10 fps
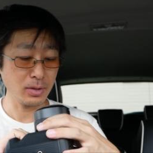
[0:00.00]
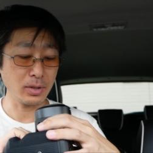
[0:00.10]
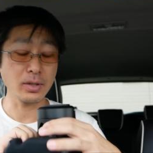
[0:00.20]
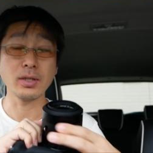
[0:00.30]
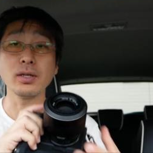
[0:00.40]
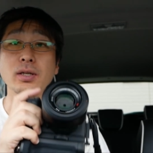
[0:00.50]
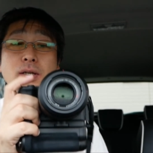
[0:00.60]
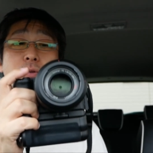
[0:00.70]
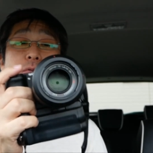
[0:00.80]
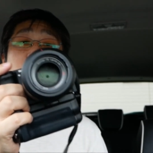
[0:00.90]

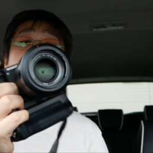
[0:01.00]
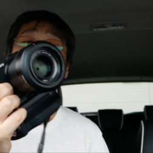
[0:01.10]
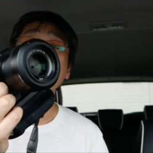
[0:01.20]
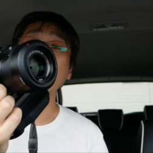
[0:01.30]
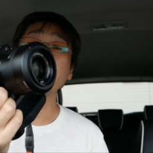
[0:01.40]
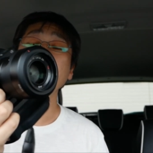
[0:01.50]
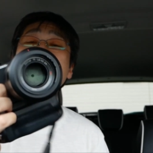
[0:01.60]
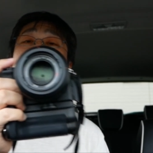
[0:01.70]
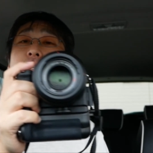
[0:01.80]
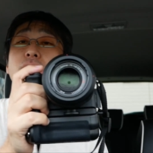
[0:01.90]
えー、このレンズ買いま
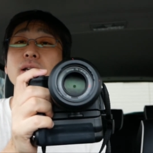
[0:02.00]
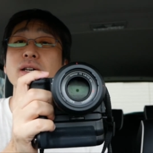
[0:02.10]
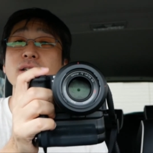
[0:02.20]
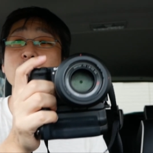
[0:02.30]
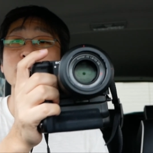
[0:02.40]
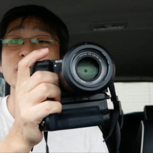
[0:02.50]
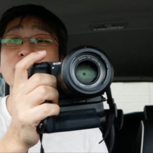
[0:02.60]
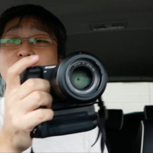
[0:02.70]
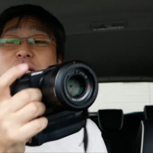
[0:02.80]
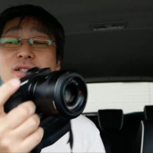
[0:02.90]
したんで、こち
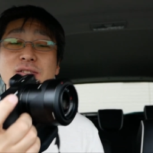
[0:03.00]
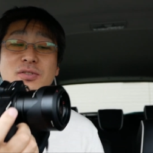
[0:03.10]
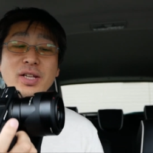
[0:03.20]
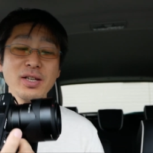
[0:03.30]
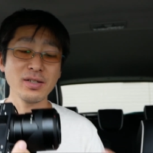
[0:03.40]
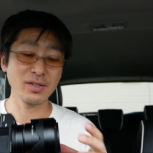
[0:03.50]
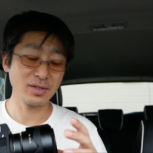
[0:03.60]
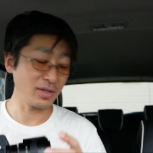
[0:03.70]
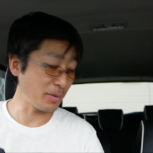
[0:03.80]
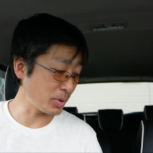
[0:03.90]
らのレンズのね、
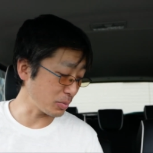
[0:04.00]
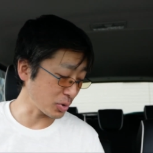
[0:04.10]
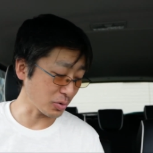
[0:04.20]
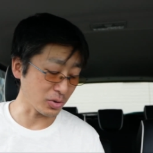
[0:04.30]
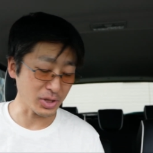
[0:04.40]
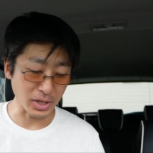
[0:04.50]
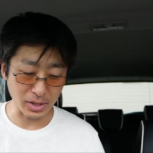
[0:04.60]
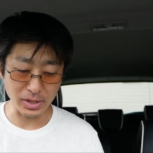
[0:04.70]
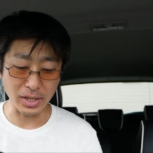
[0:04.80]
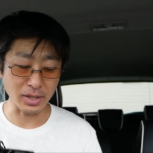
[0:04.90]
レビューもちょっとして
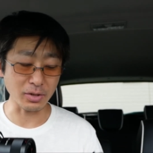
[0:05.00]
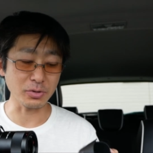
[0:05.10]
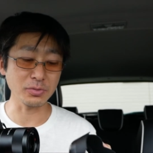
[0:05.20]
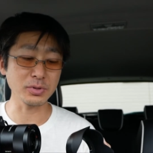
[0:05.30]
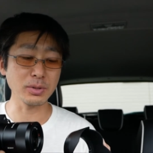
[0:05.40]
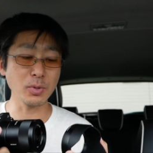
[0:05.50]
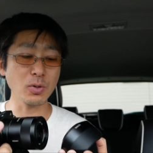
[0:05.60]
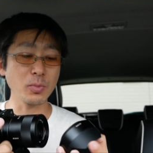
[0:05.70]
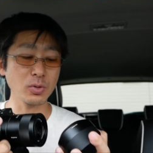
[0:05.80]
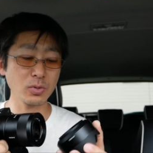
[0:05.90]
いきたいなというふうにも
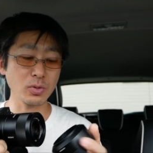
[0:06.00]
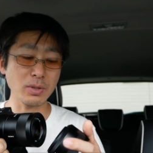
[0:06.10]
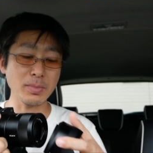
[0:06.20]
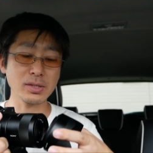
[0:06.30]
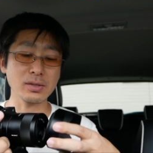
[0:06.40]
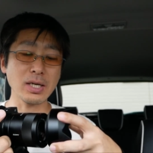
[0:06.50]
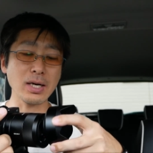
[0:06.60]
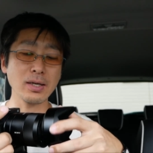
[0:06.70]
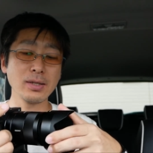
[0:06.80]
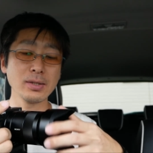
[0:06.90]
思っておりますが、